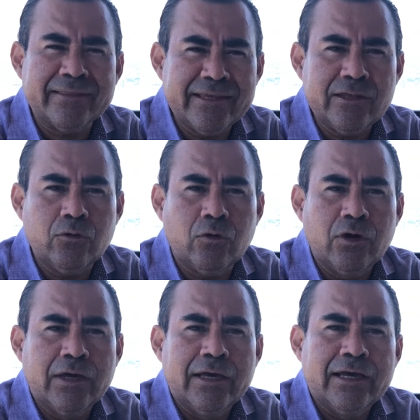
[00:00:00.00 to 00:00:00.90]
lograr
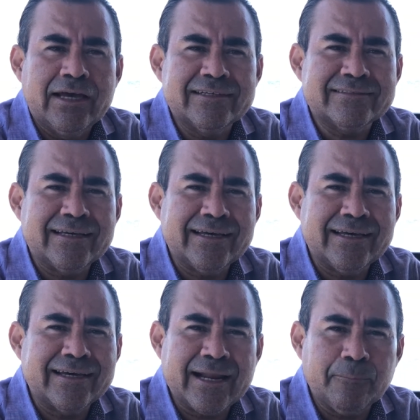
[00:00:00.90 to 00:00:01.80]
es
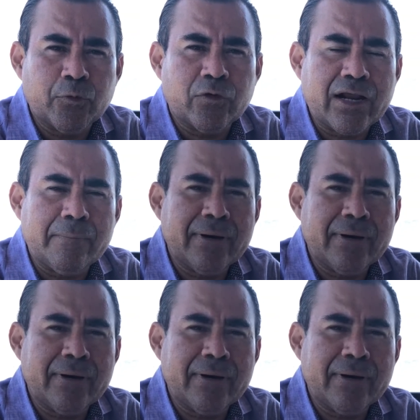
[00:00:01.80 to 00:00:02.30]
reforzar,